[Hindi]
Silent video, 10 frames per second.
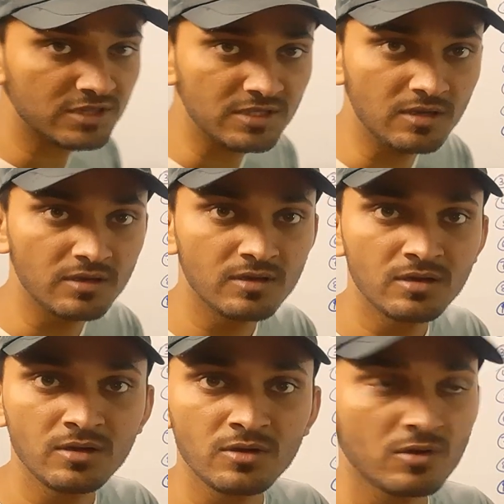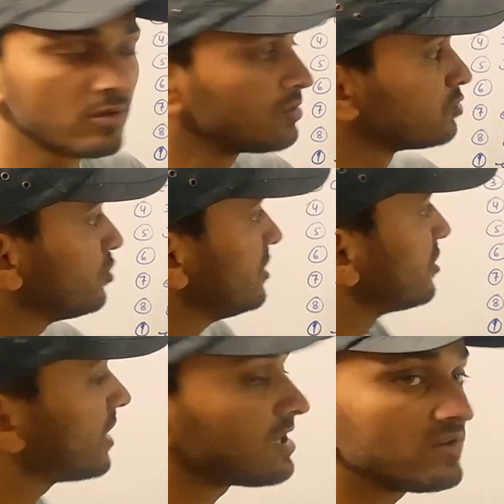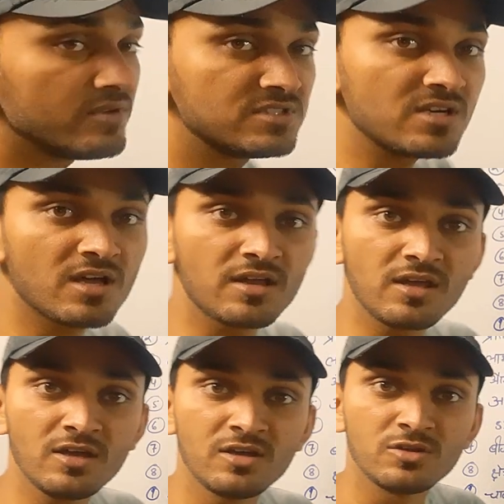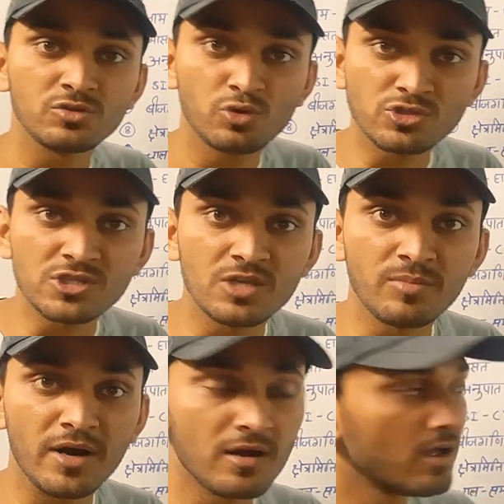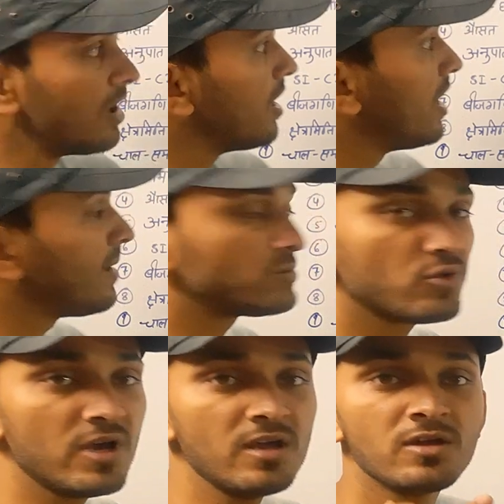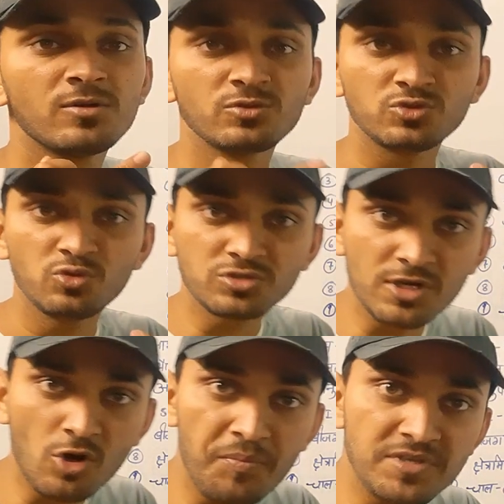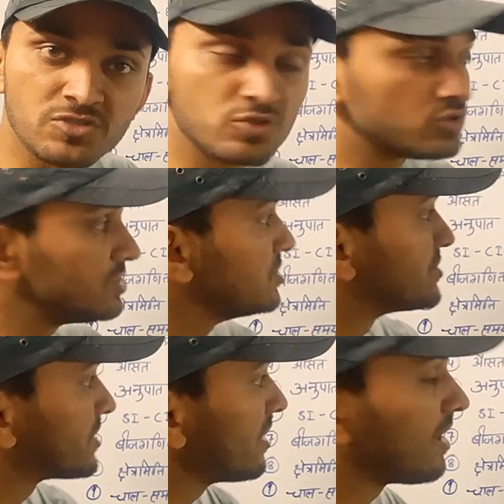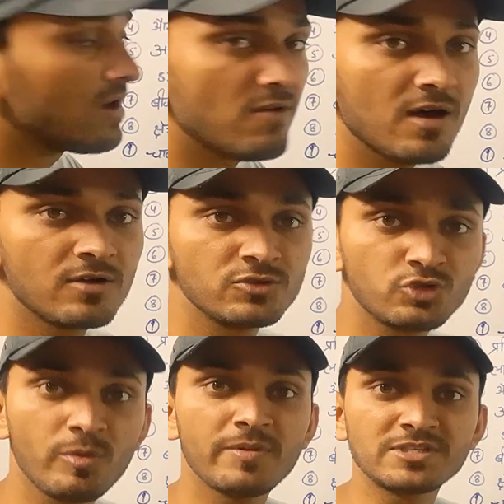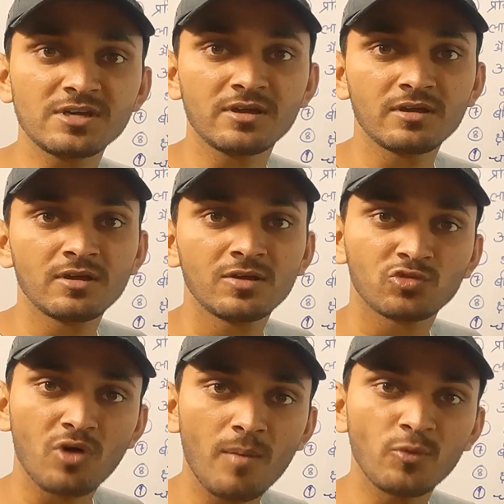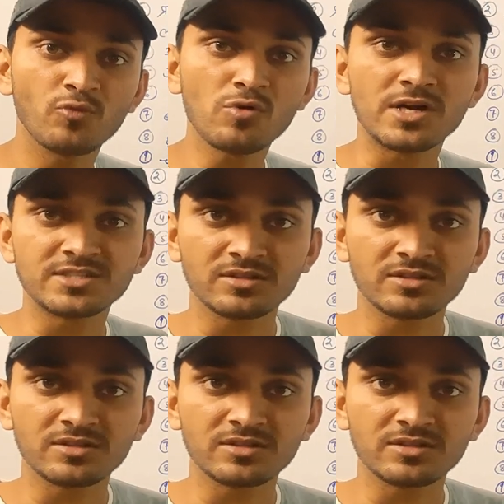जाते हैं तो इनका रिवीजन करके दो से तीन बार आप जो है दूसरे टॉपिक्स इसके अलावा जो भी बचे हैं तो आप उनको कर